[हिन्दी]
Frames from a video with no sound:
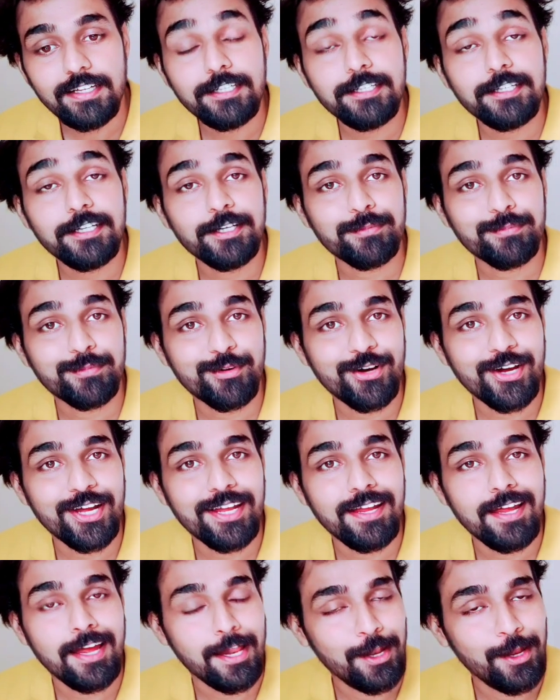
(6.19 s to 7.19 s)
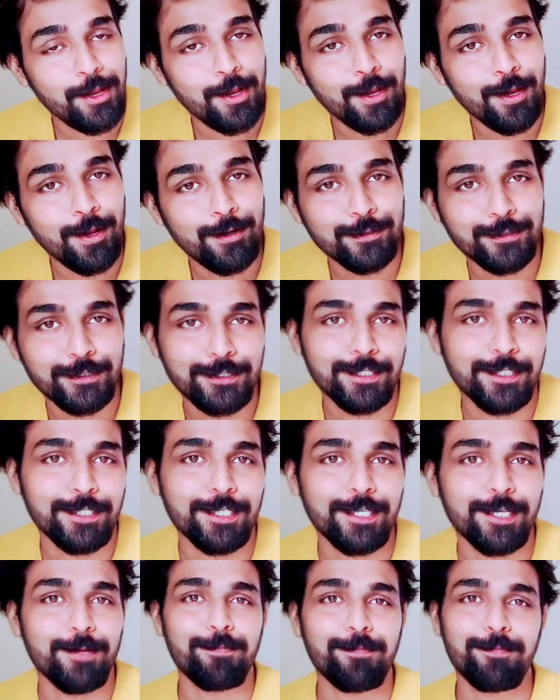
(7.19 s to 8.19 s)
इंडियन बॉय लॉस्ट
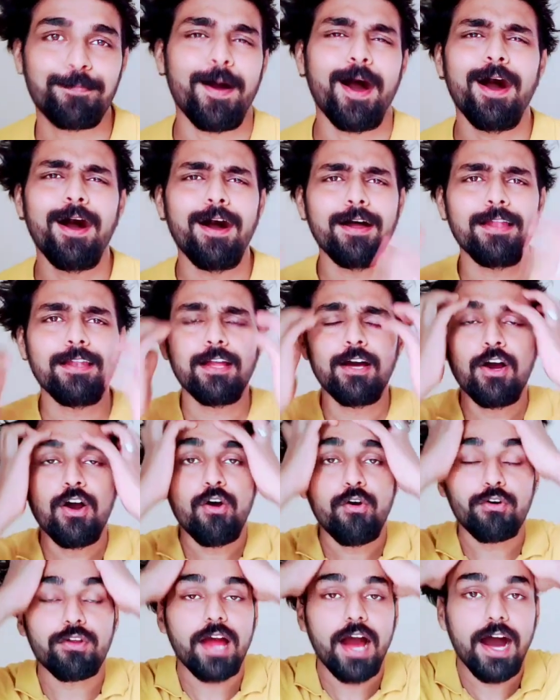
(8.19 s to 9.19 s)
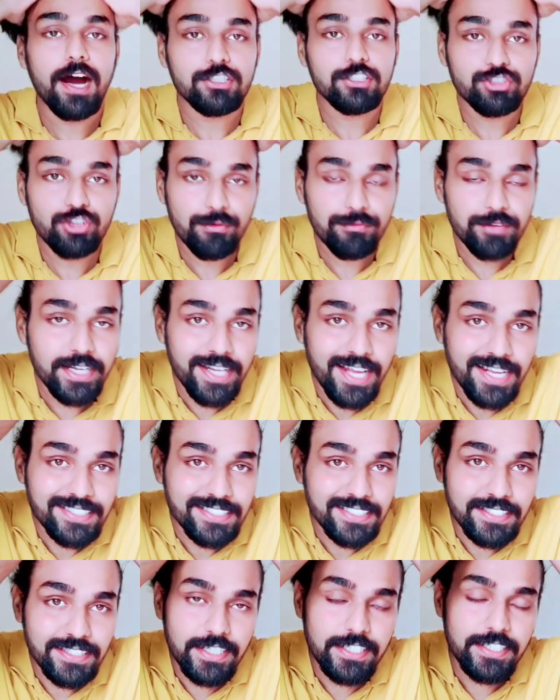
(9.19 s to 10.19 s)
इन नेपाल और आज जो हमने
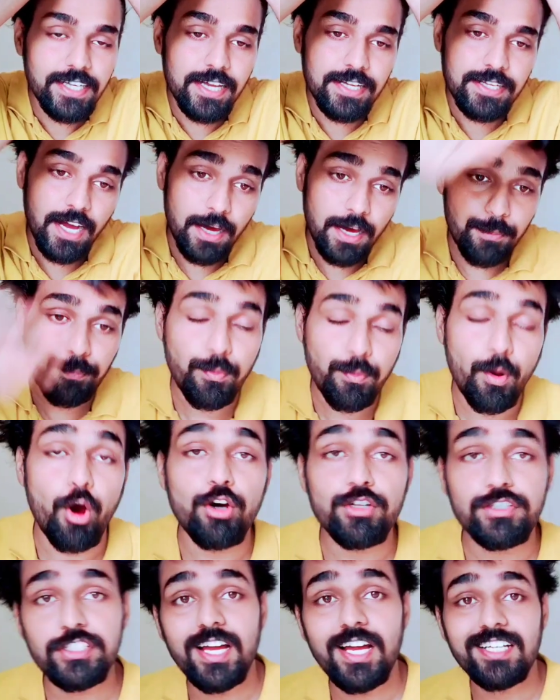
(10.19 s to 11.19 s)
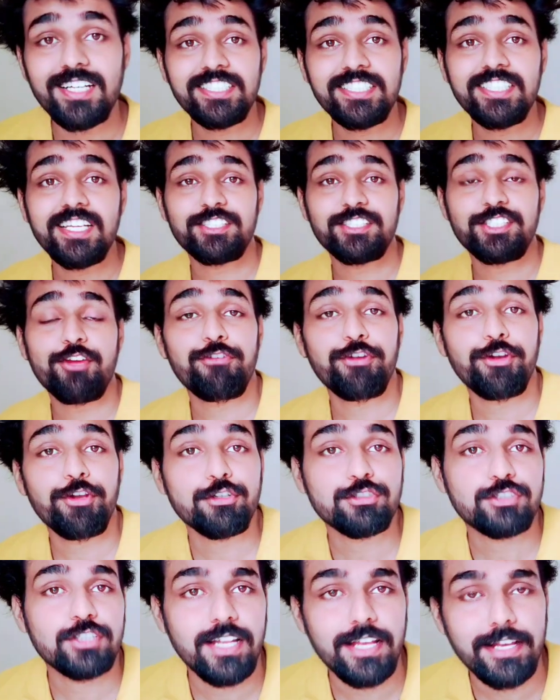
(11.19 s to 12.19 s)
रिएक्शन देनी है यार बहुत ही अच्छी अच्छी
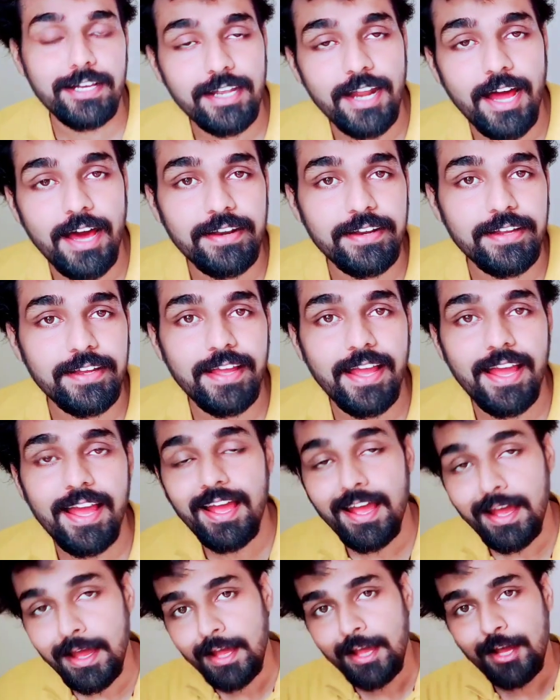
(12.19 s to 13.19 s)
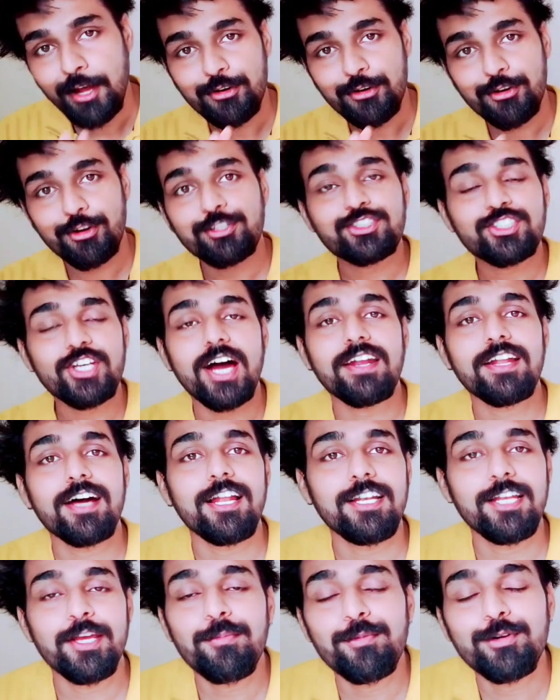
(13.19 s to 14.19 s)
वीडियोस लेकर आ रहे हैं
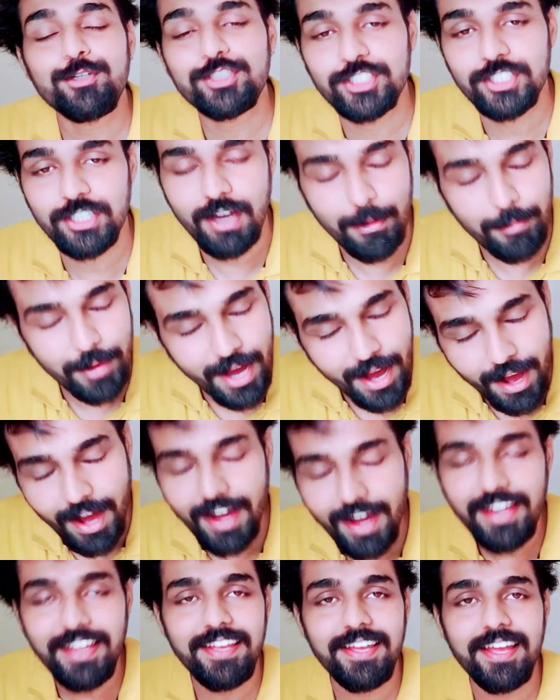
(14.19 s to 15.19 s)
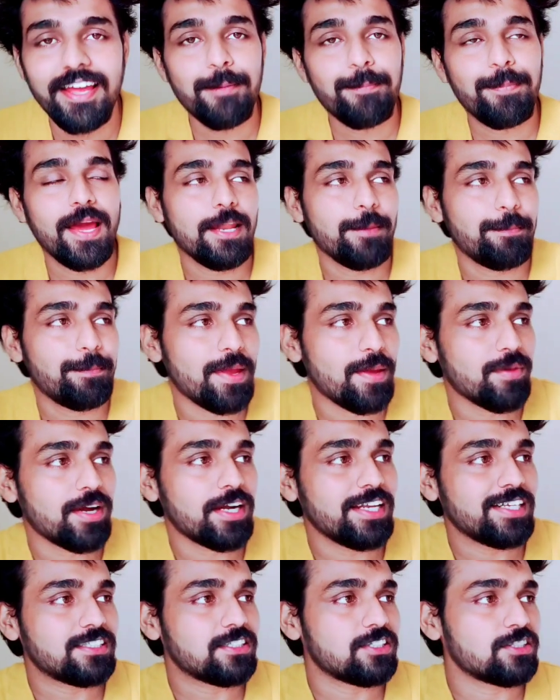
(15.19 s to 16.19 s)
रुखसाना लिंबू जी अब आए हैं पहले
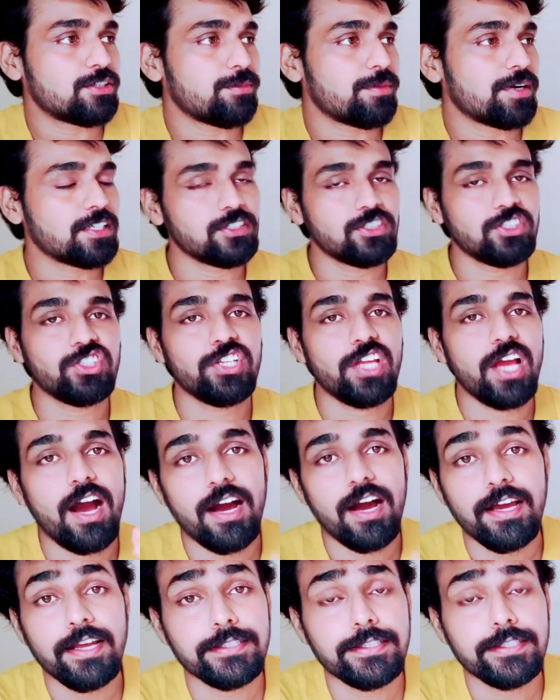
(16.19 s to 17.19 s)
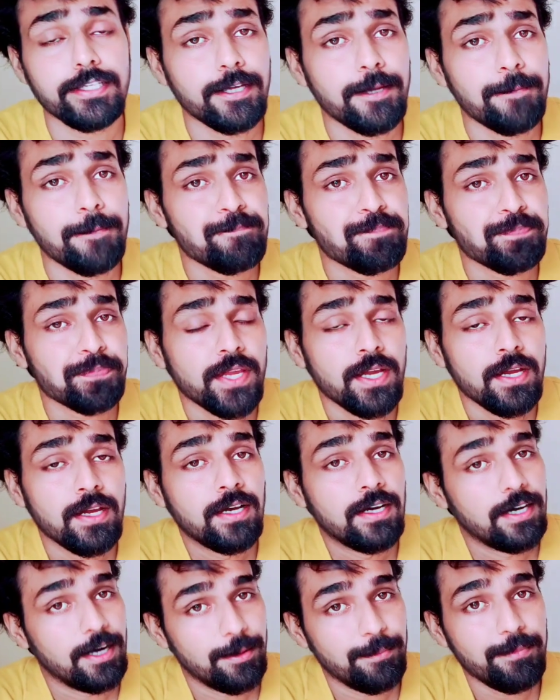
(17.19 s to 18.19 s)
पेमा डे तमंग जी ने आए थे
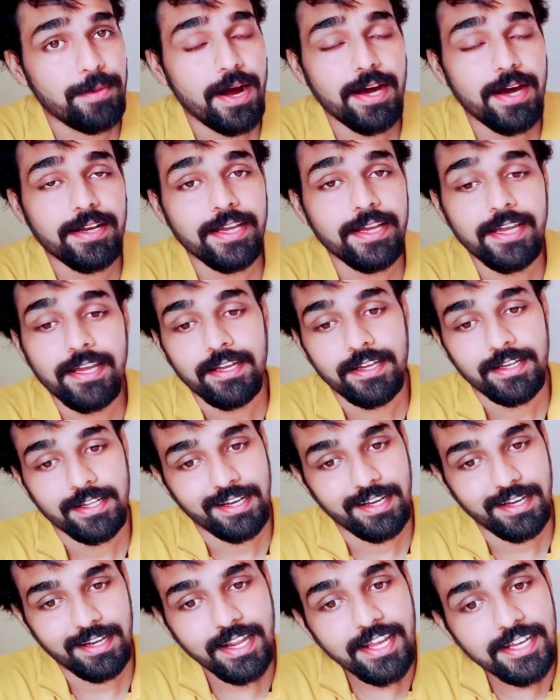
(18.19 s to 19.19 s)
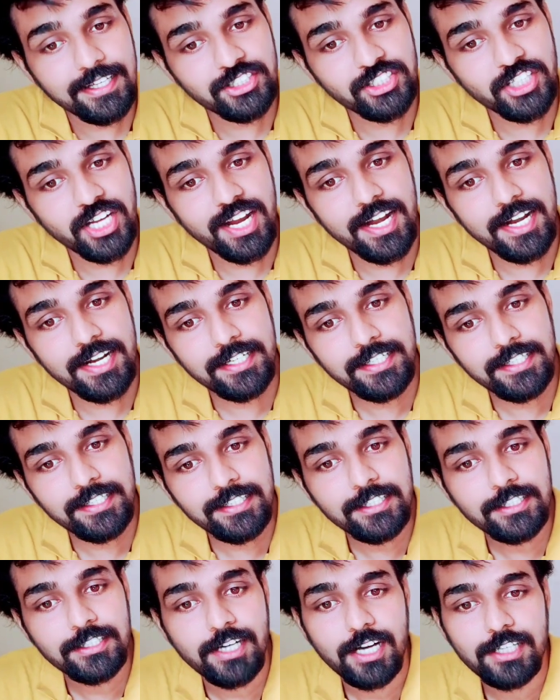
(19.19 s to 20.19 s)
हमारे
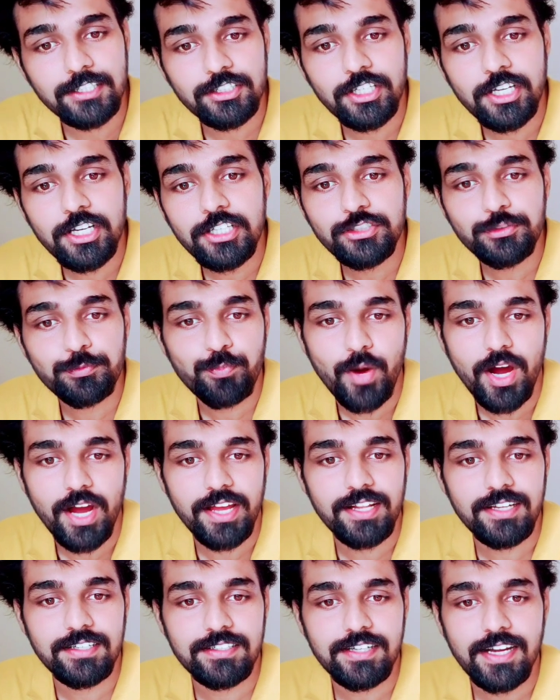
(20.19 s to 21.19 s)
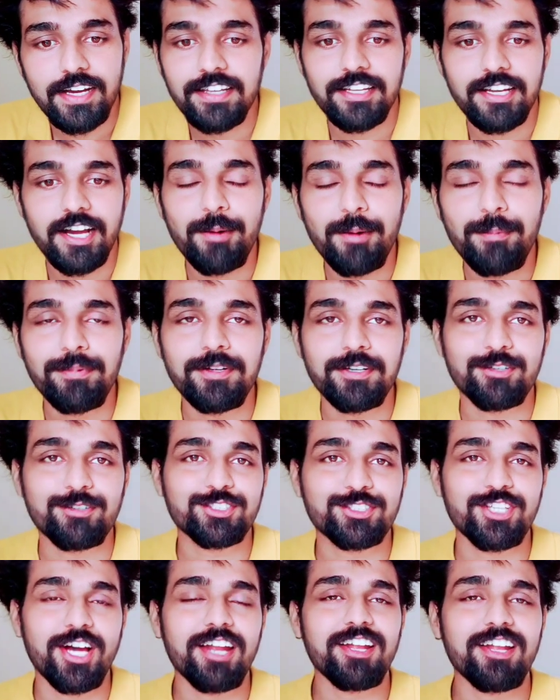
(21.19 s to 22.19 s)
लेजेंड राजेश पायल राय अब
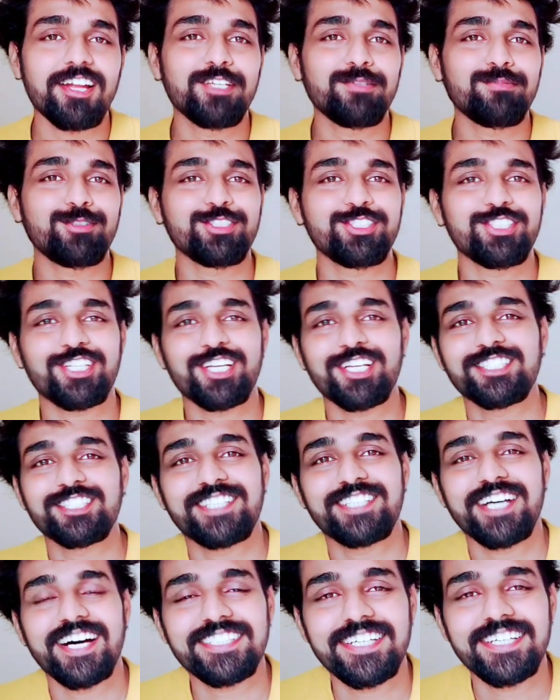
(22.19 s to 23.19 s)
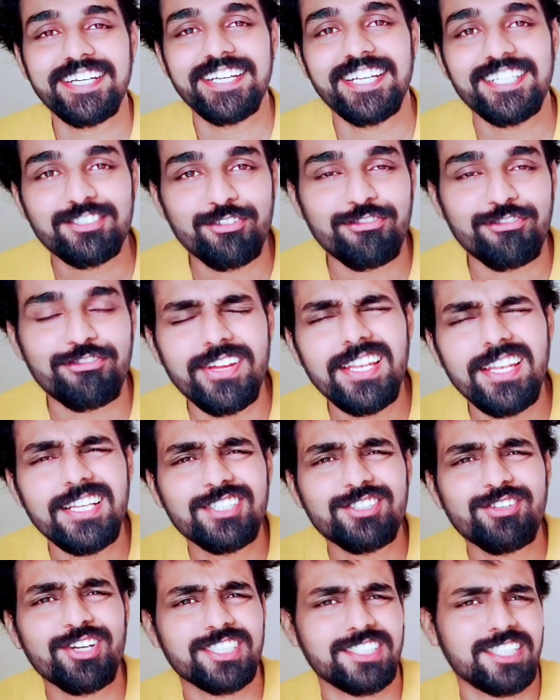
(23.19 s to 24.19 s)
रुखसाना लिंबू जी के साथ आए हैं तो
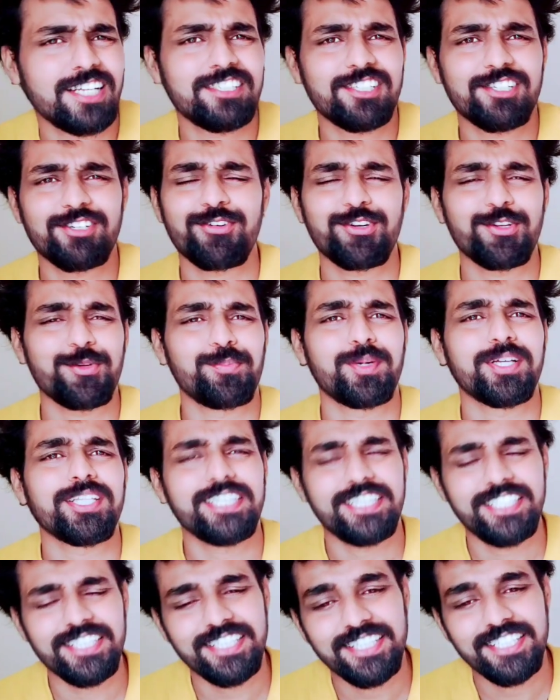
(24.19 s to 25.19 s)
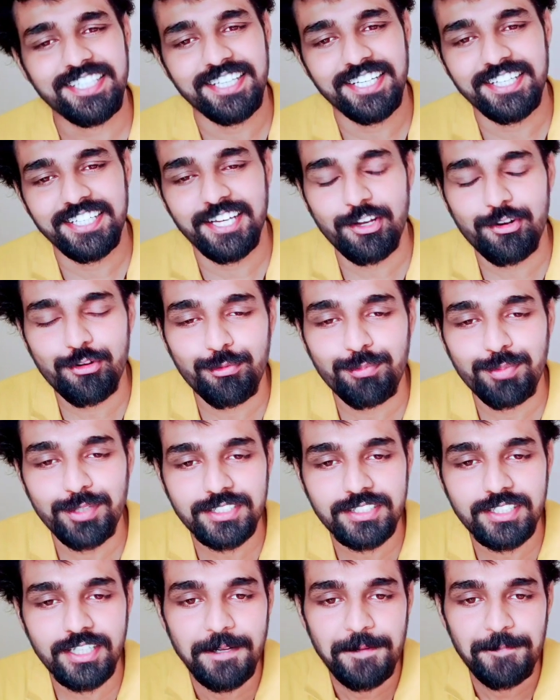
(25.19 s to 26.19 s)
फीलिंग तो एक्साइटेड होनी बनती ही है यार
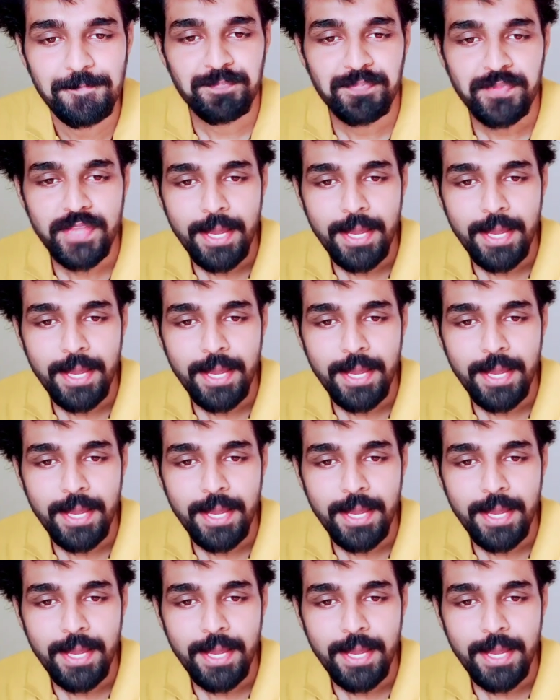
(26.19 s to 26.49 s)
ऊपर से